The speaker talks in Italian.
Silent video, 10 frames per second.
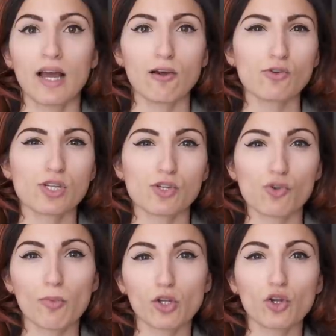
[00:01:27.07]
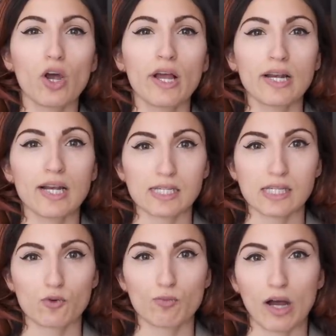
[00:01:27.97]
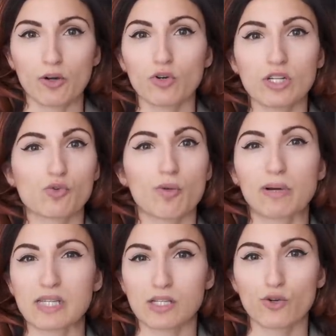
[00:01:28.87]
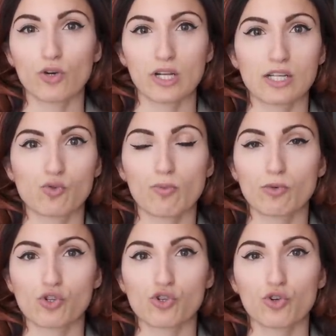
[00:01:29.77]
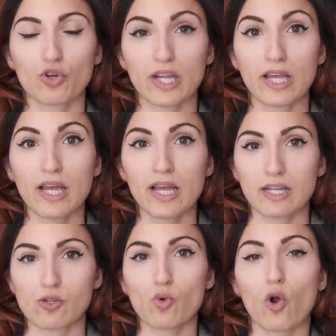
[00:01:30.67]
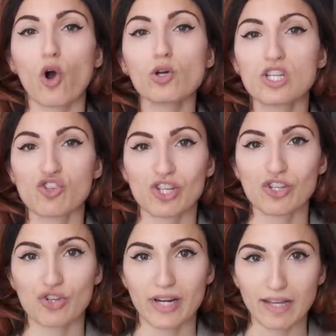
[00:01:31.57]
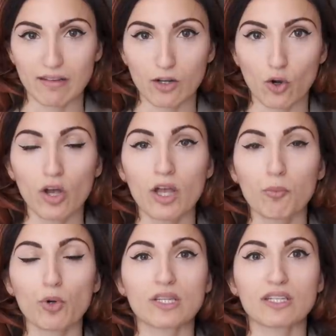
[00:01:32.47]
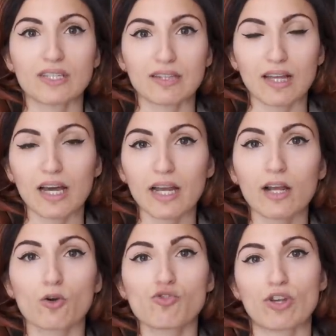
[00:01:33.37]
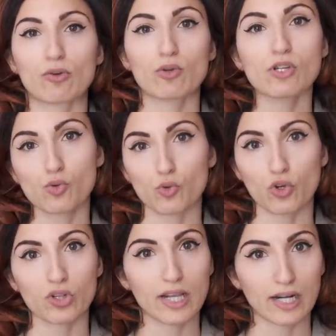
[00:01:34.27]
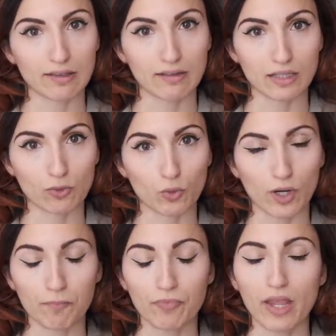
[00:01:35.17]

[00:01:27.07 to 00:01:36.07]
allo stesso modo l'essere umano, le sue passioni, le sue emozioni, il suo codice genetico può diventare oggetto di studio della letteratura.